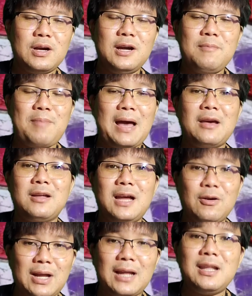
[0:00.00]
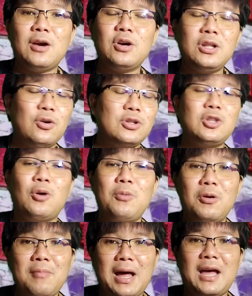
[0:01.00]
ขึ้นไปก็เท่านั้นเดี๋ยวก็โลนตบ
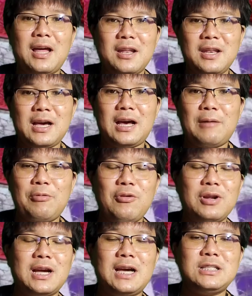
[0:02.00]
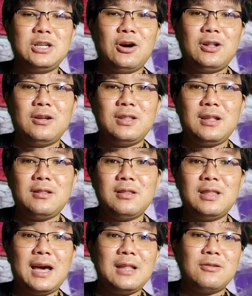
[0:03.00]
ลงมานะครับส่วนใครช้อนต้อง
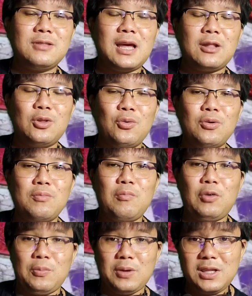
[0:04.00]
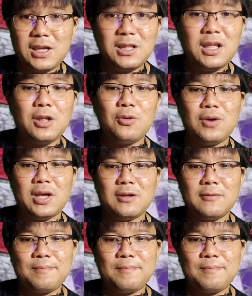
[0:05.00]
ได้ต้องแต่ตูดผมก็ยินดีด้วย